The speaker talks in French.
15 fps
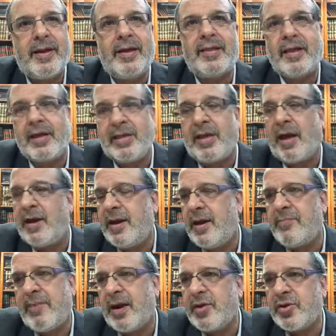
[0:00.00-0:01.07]
C'est ça, il
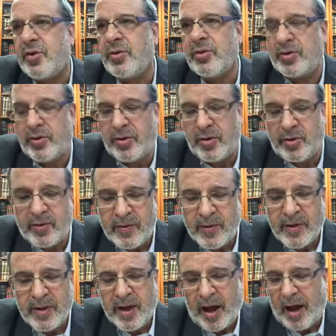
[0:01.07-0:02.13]
est malchanceux.
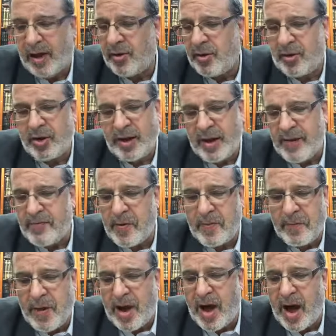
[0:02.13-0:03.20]
Alors euh, il peut
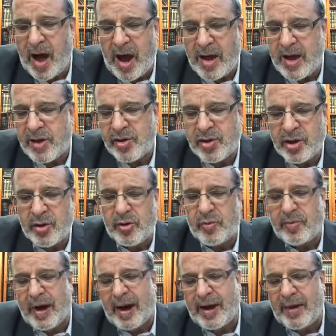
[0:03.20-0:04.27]
pas aller chez le
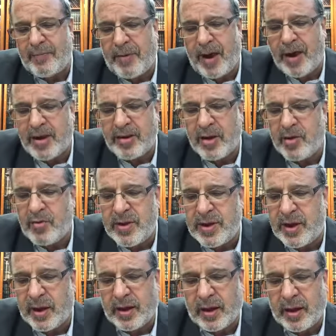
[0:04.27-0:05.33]
Baal et lui
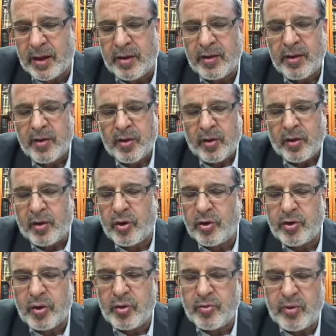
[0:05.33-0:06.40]
dire euh,
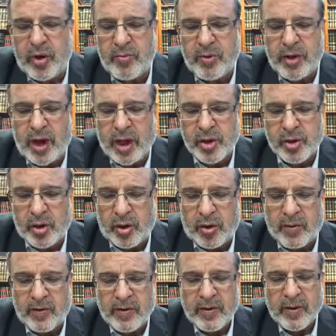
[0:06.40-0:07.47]
redonne-moi mon
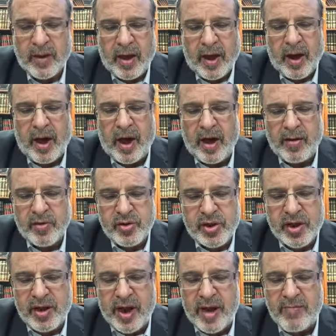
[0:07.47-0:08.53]
argent. Hein
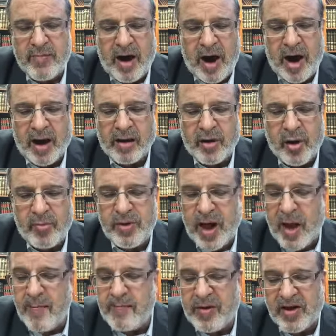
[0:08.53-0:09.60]
Chez Neymar, comme il y
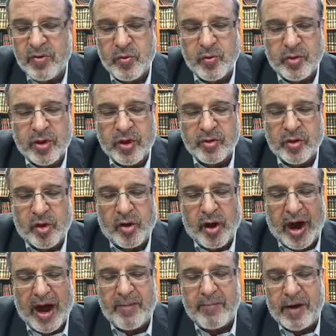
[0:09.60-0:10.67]
a un pasouk dans
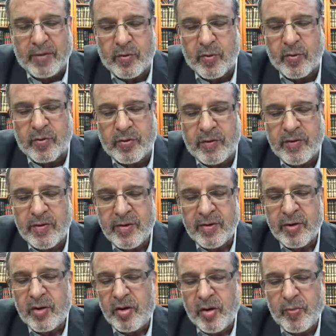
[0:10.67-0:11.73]
Habakkuk,
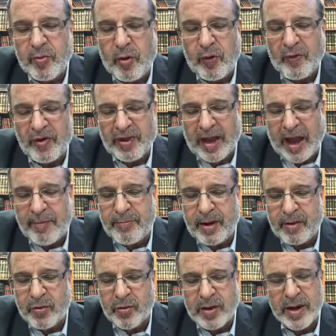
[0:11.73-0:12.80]
le prophète
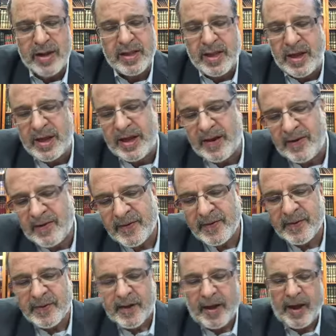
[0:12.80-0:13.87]
Habakkuk, il dit,
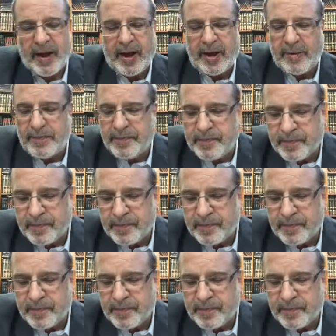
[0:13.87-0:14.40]
hein,